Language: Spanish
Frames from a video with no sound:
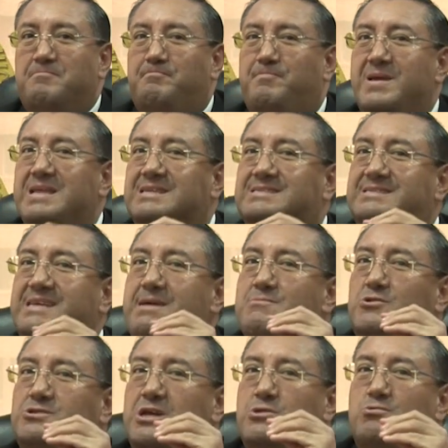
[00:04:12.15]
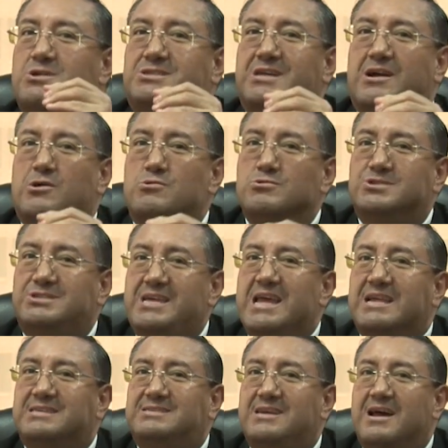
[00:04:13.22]
pensemos en nuestra
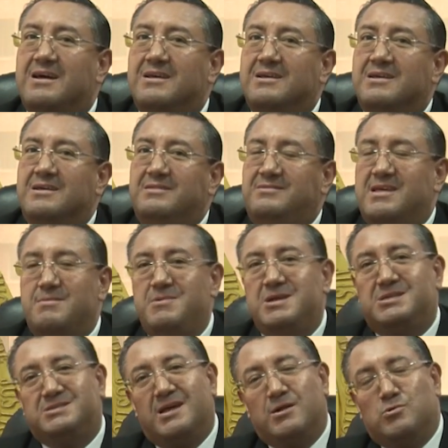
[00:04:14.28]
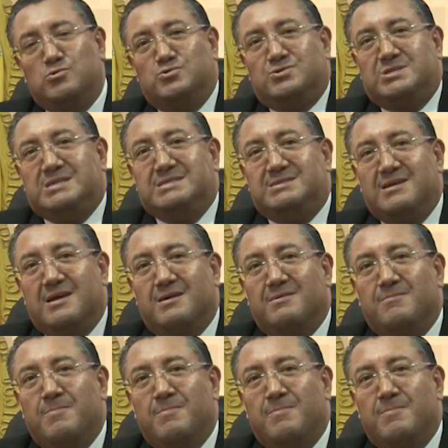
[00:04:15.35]
conciencia de administrar justicia.